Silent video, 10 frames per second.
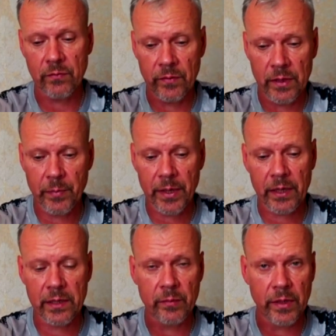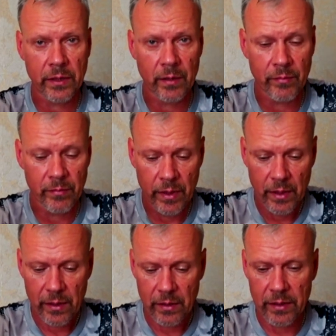в непроходимые там
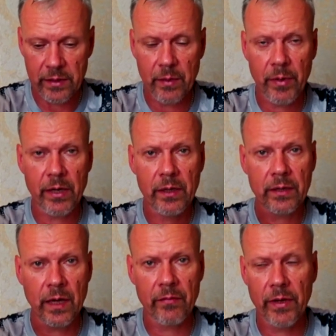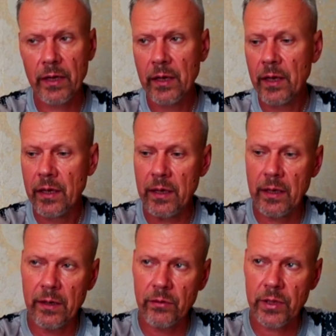дебри, травы, и
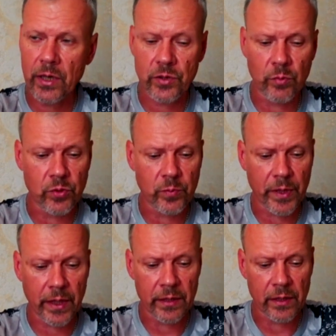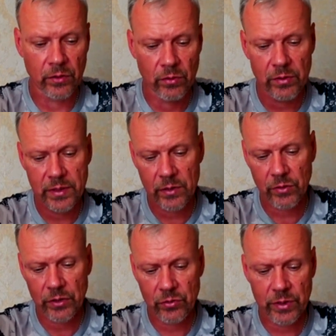он также будет проходить. Но
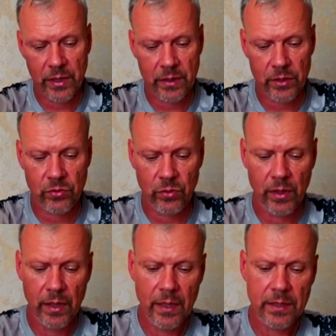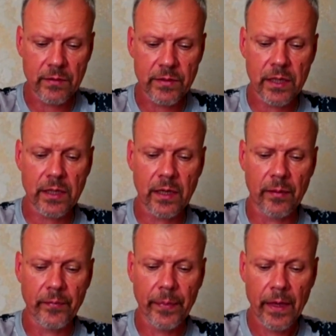сразу хочу сказать, что с
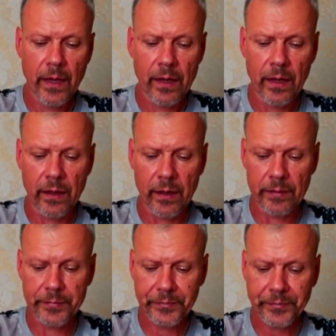офсетником э,